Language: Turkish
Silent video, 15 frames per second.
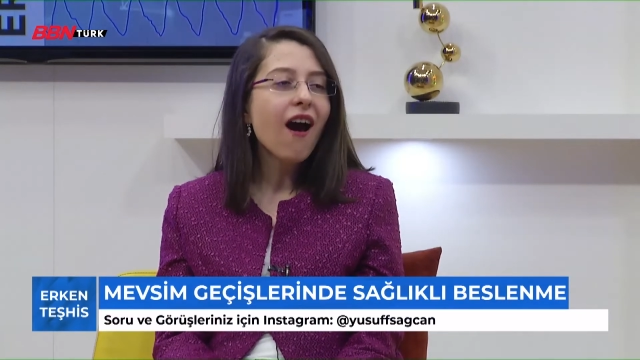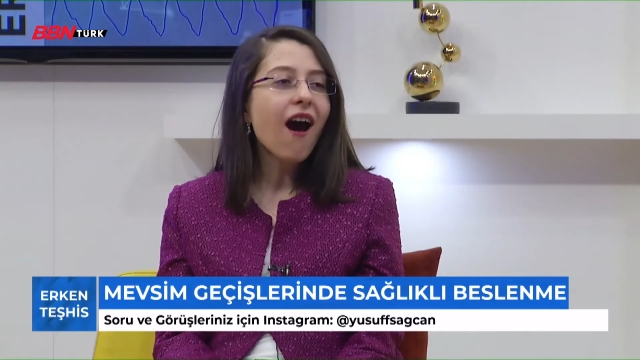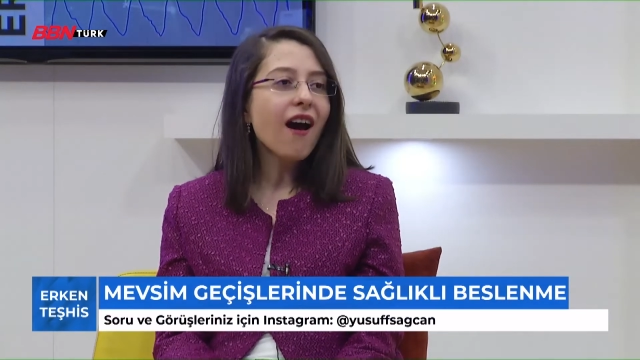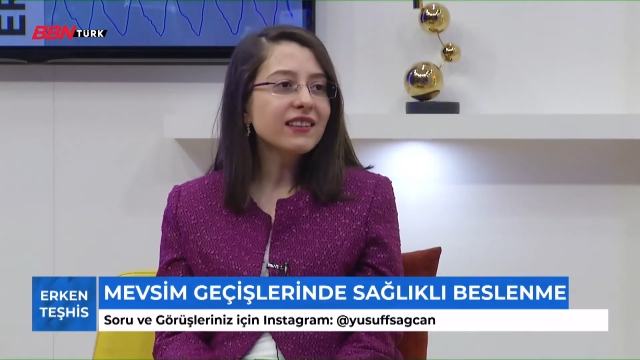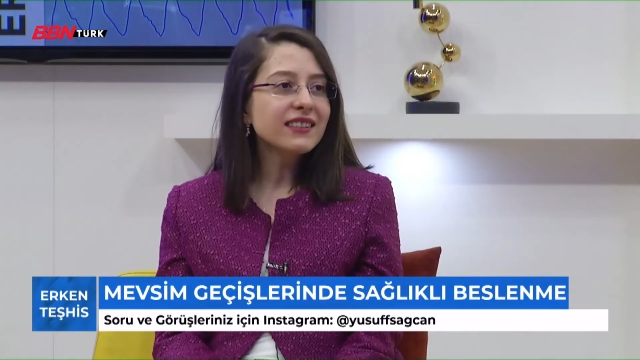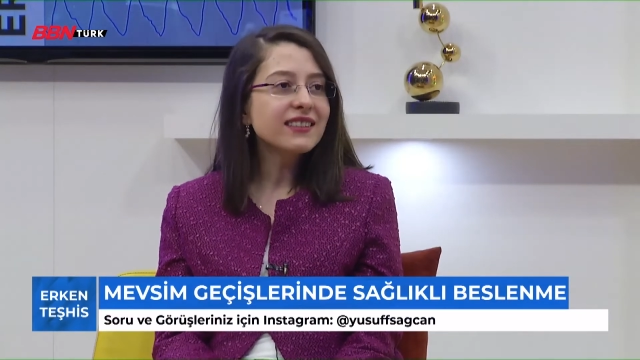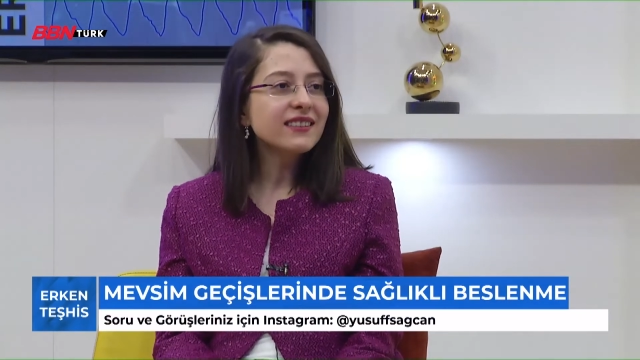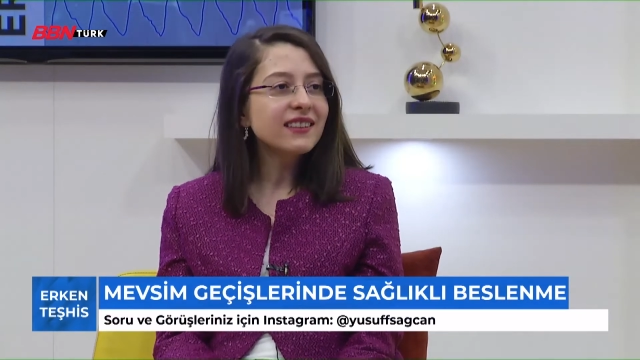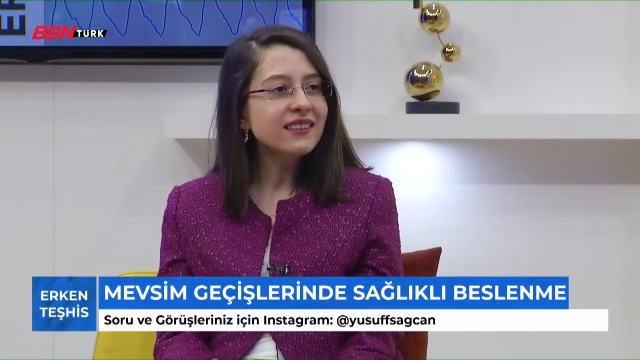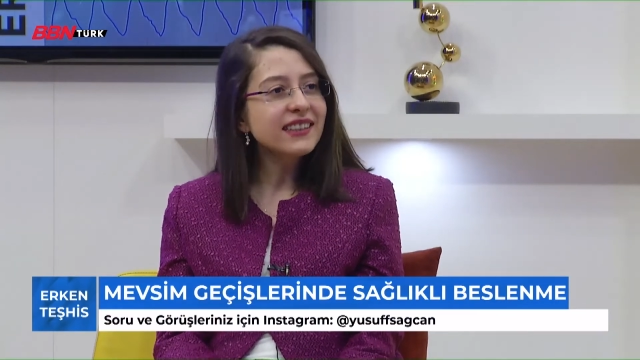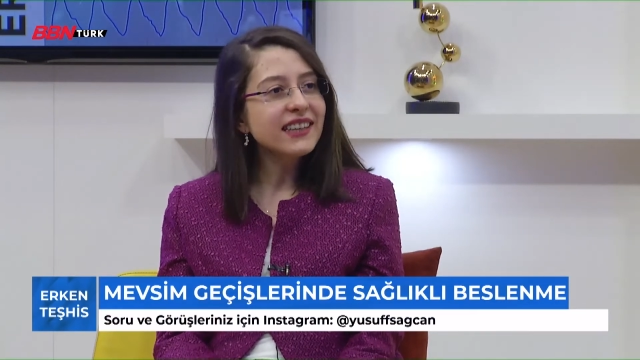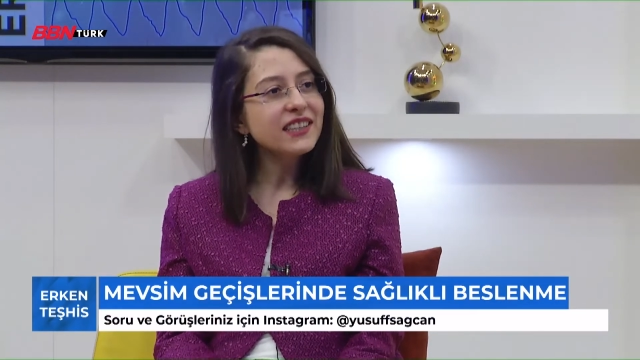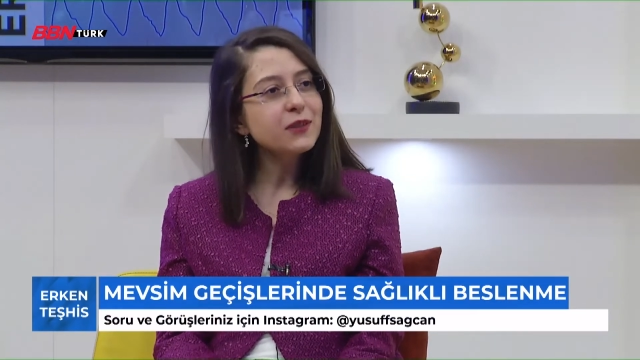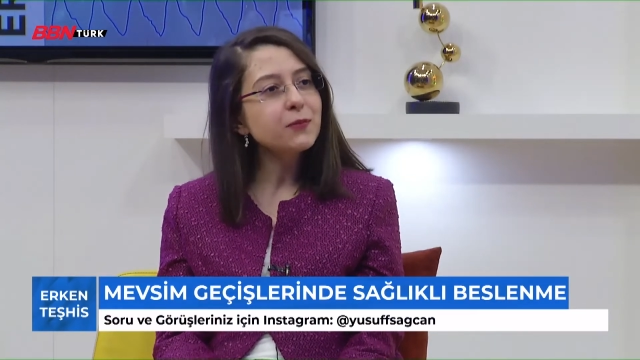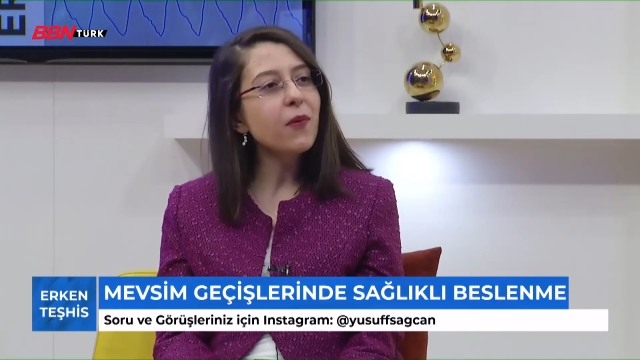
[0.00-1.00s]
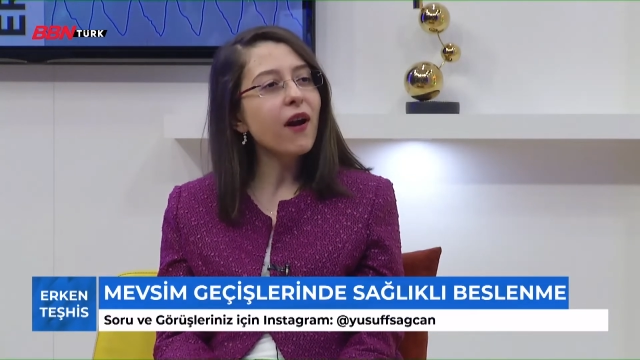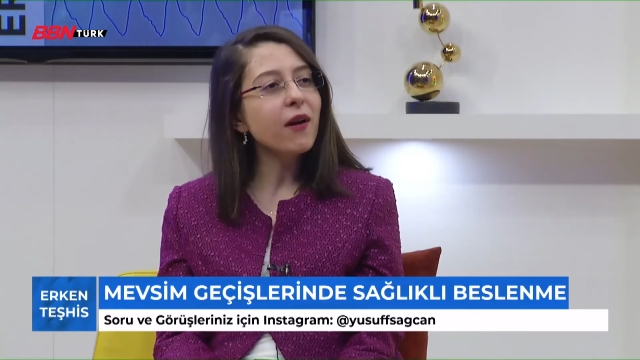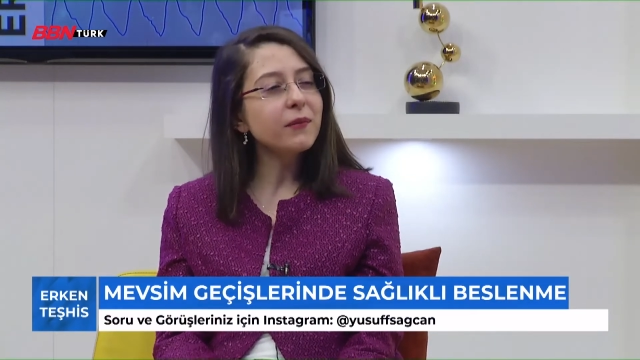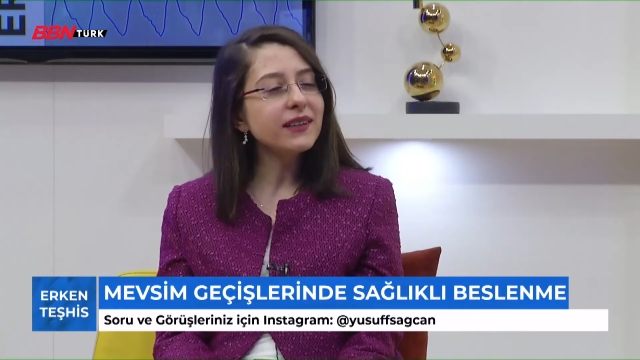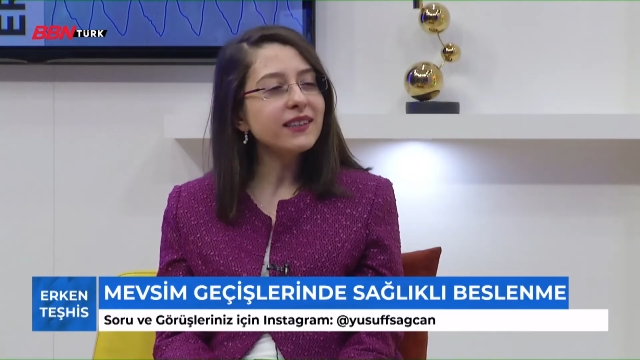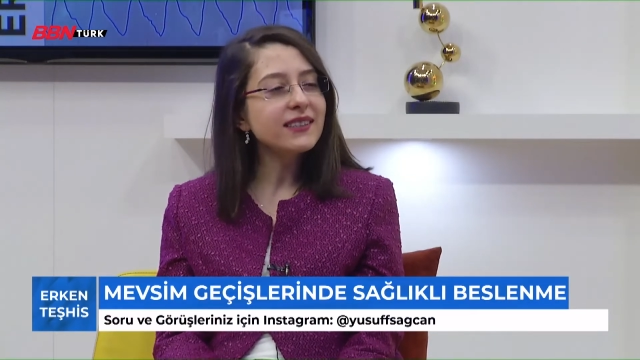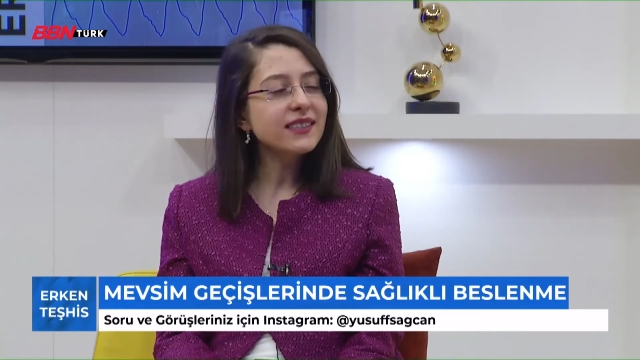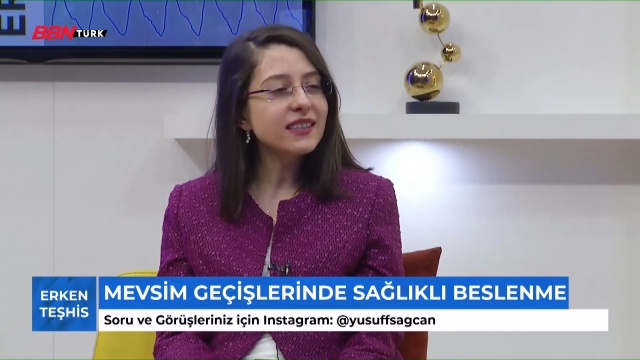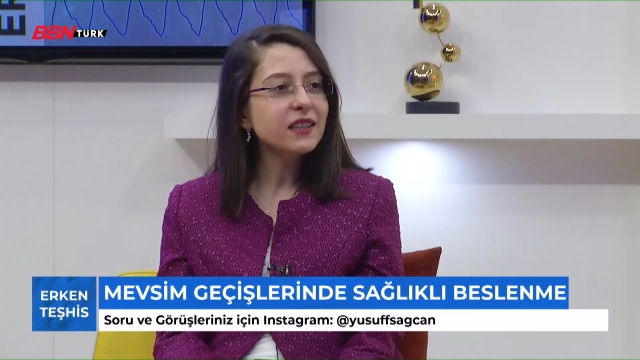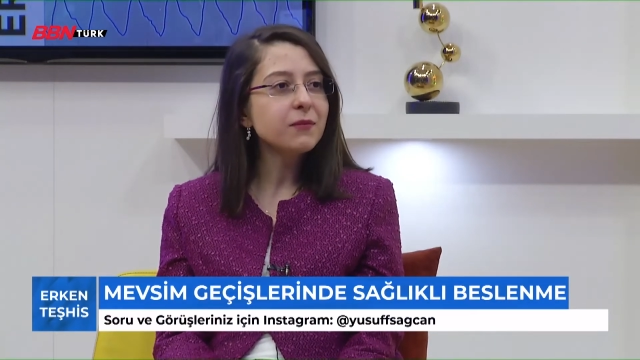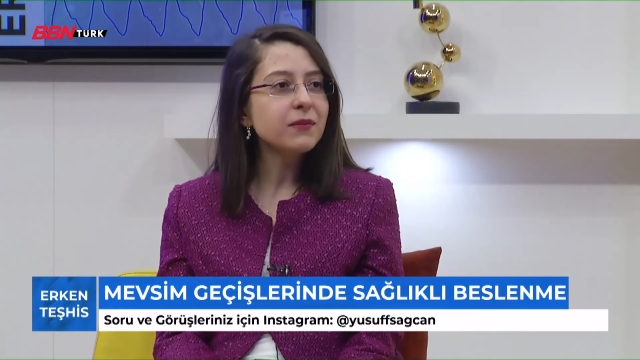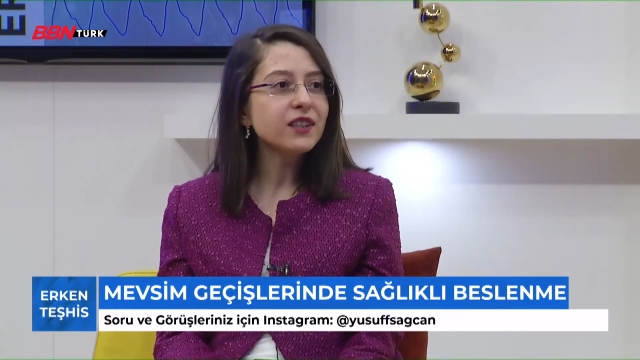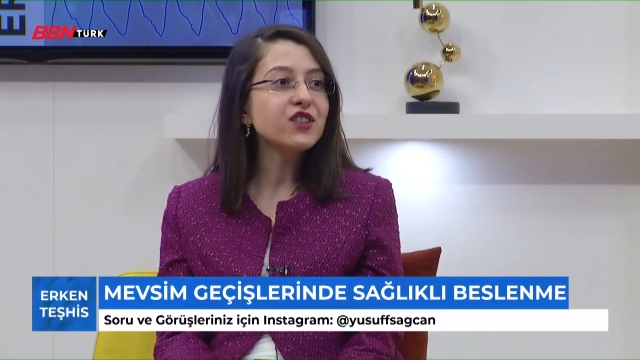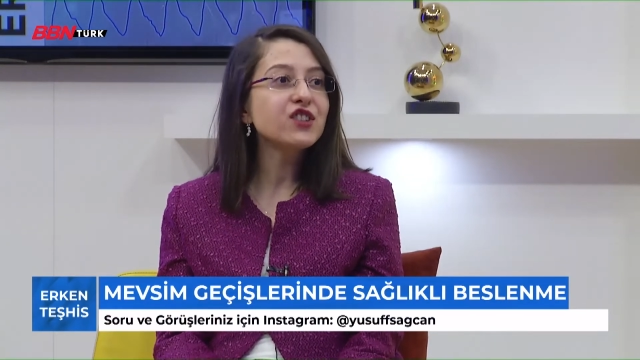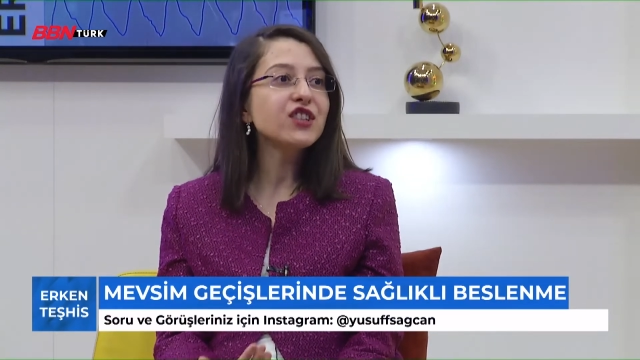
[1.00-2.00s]
Aslında diyet parmak izi
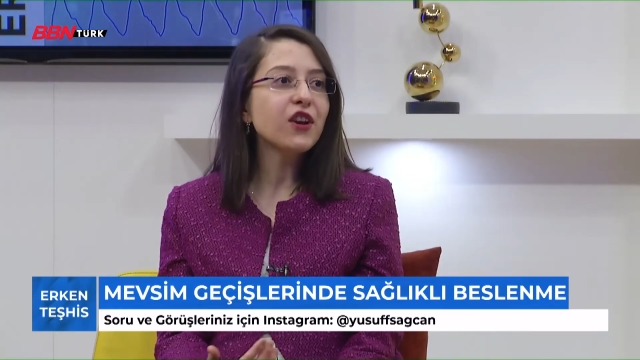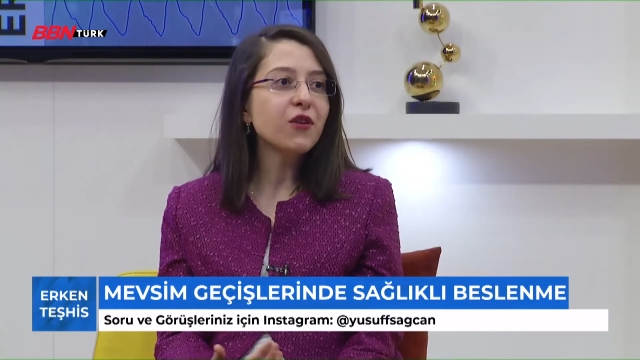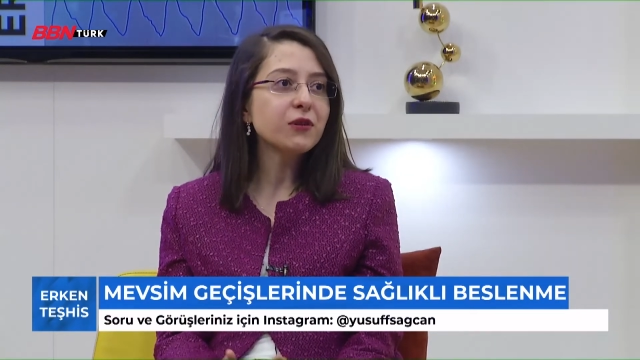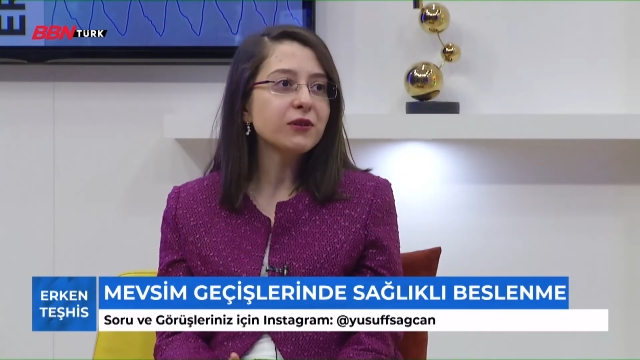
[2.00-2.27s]
gibi kişiye